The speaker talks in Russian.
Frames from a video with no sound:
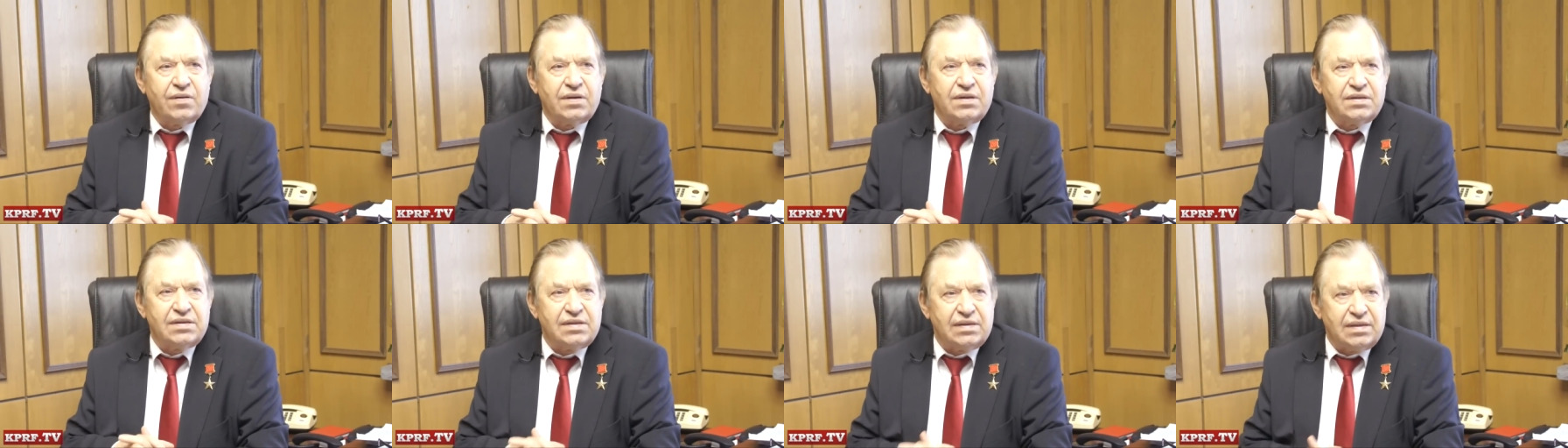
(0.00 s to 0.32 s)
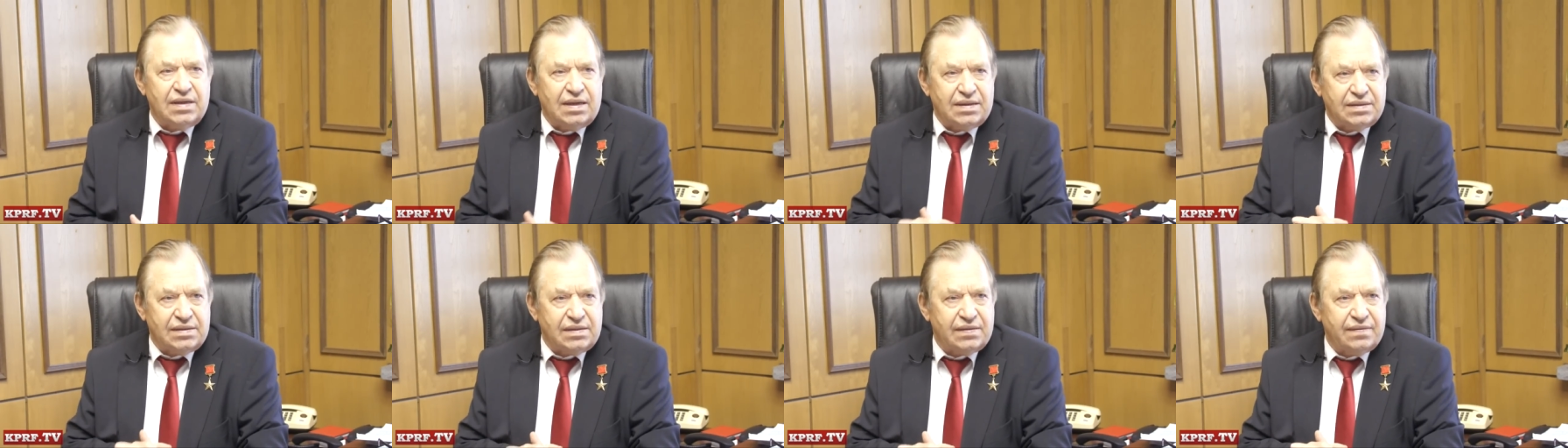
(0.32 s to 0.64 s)

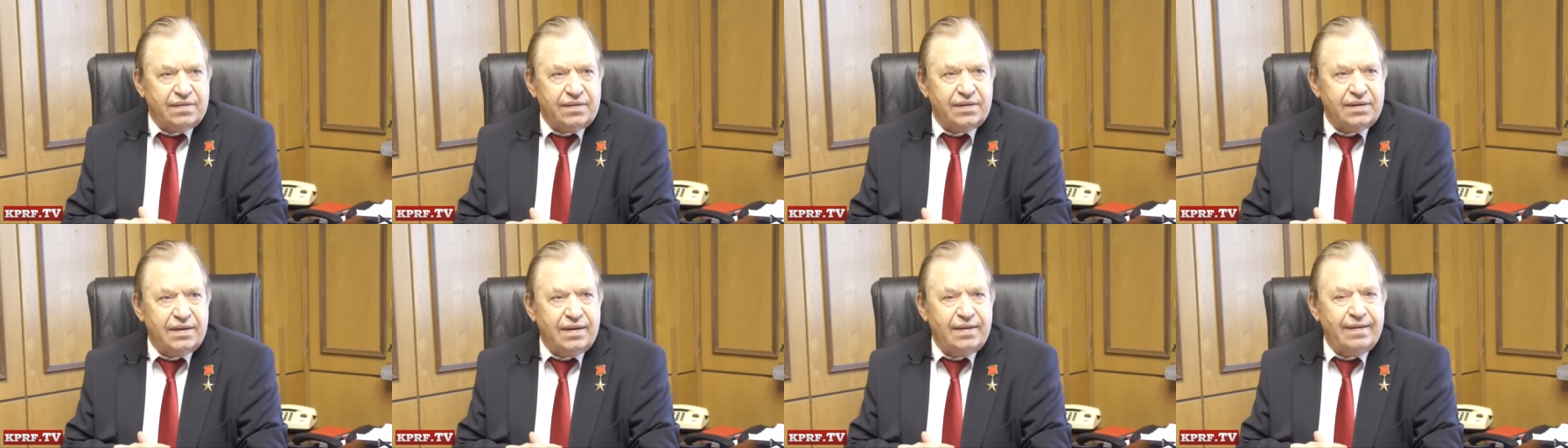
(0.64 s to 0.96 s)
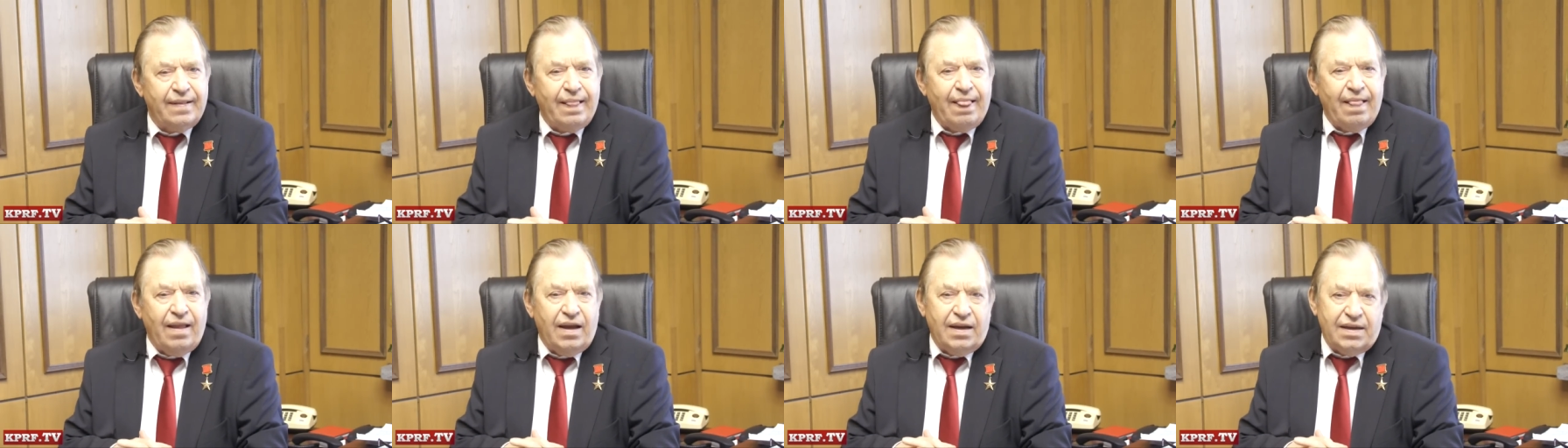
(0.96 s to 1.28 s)
крестьянство.
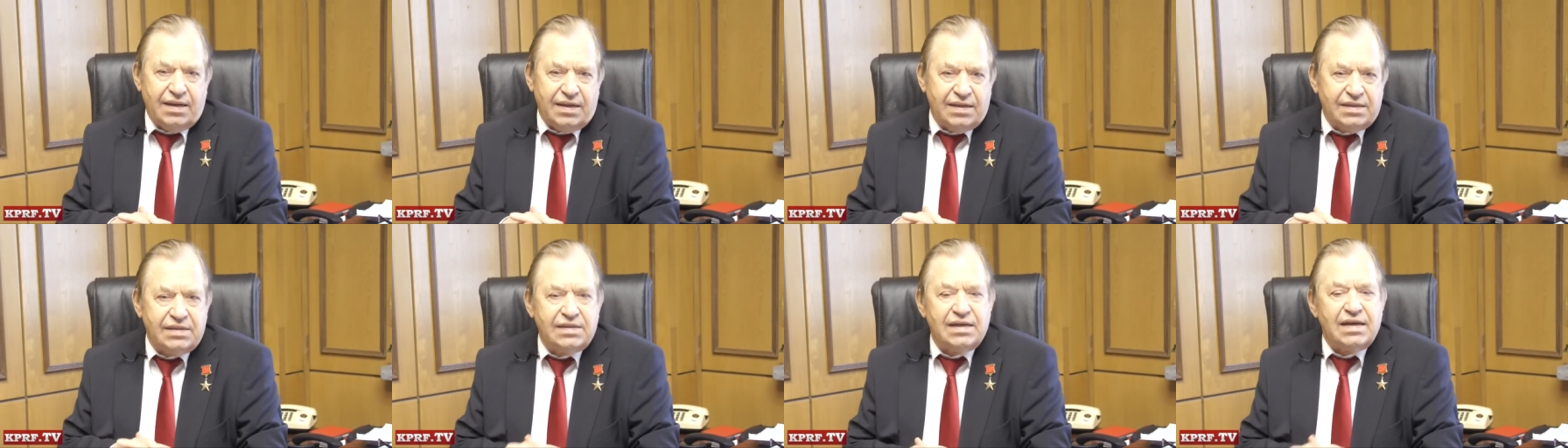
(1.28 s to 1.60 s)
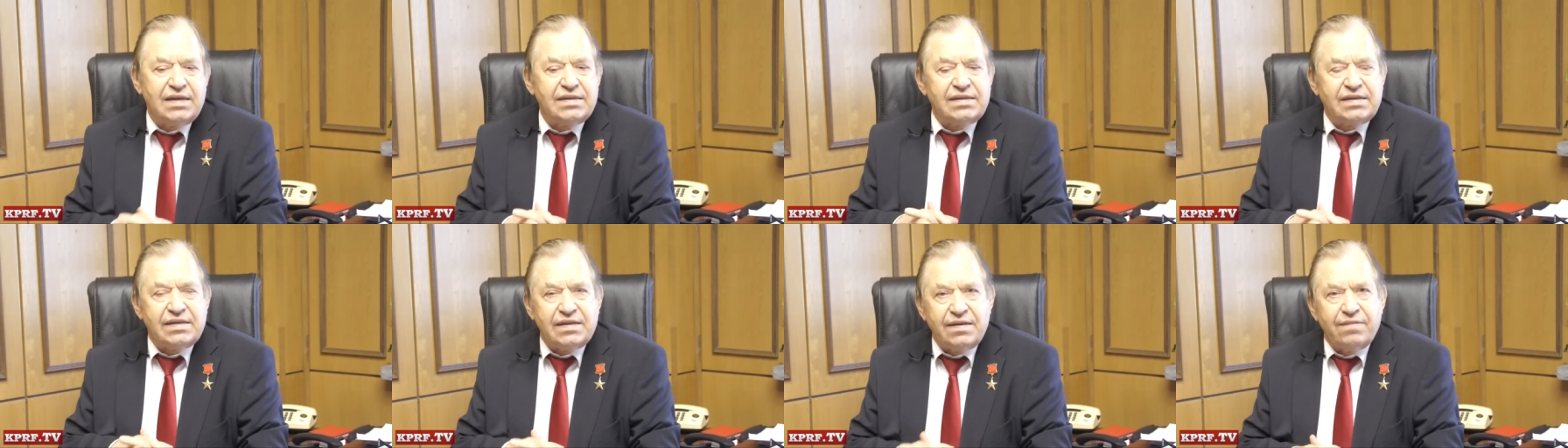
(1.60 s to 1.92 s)
И
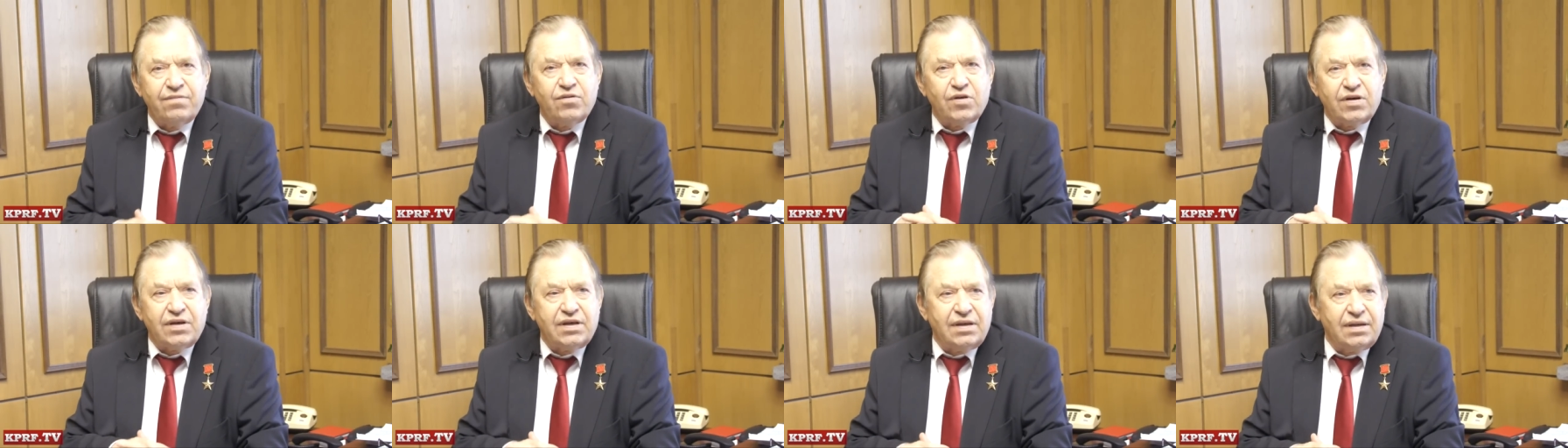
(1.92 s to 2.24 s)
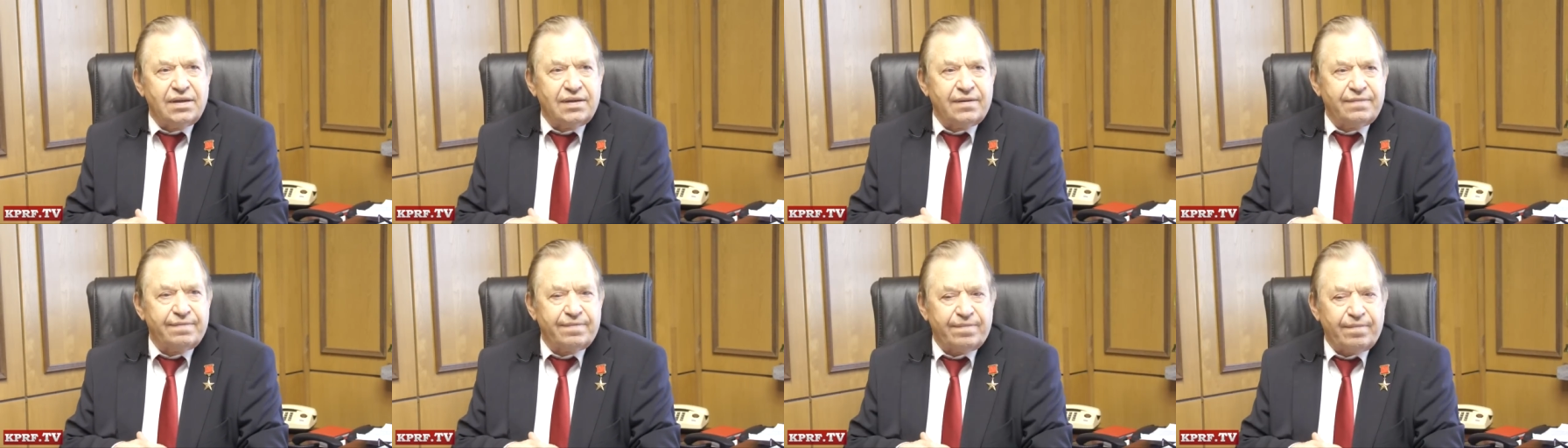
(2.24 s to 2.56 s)
те
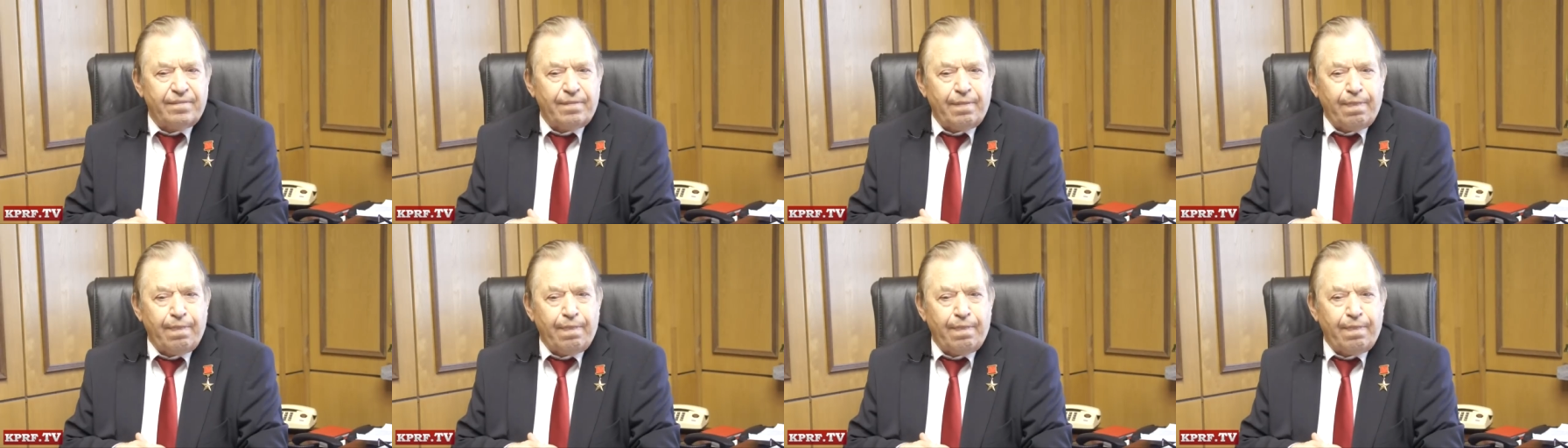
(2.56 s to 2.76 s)
сегодня